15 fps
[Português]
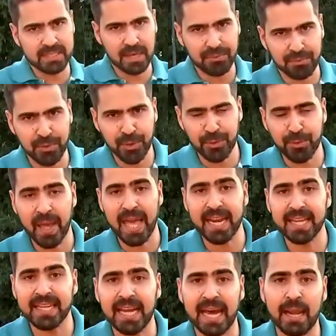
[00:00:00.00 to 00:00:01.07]
O desafio
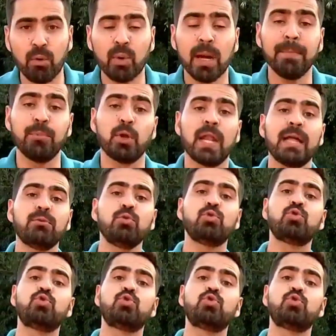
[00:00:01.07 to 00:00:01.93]
era encarar um campeonato